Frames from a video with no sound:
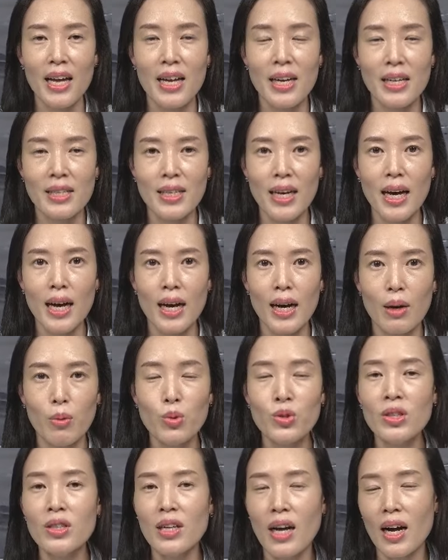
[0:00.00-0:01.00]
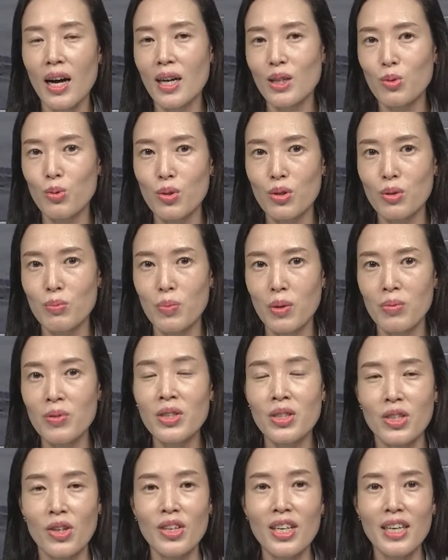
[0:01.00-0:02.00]
자 오늘 아하 도로
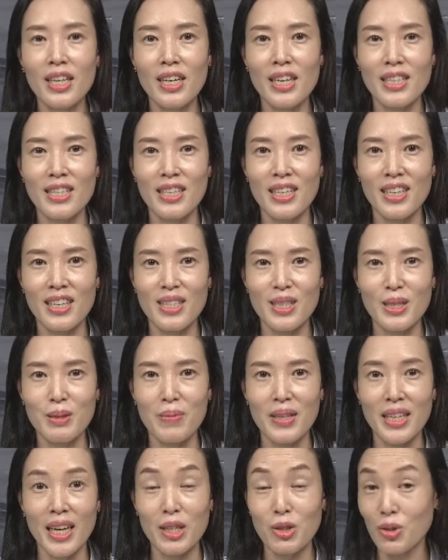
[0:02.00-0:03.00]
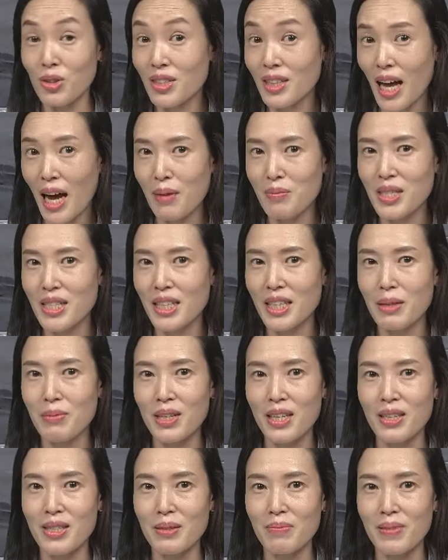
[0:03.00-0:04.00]
듣법은 여기까지 하겠습니다. 저는 다음 시간에
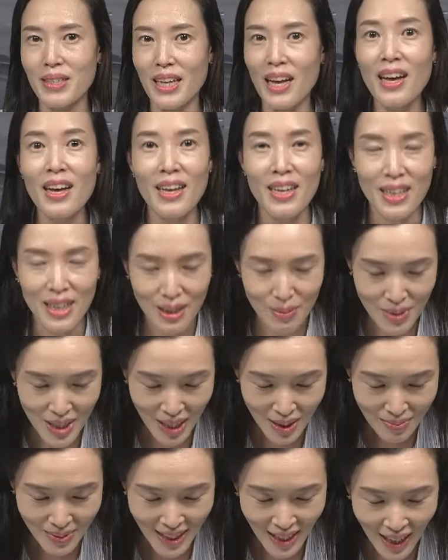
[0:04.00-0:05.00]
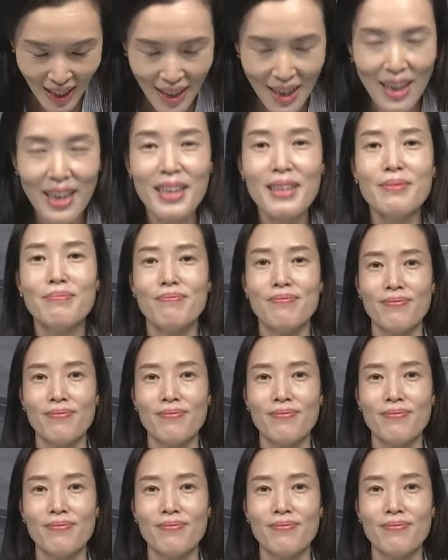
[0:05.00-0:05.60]
뵙겠습니다. 감사합니다.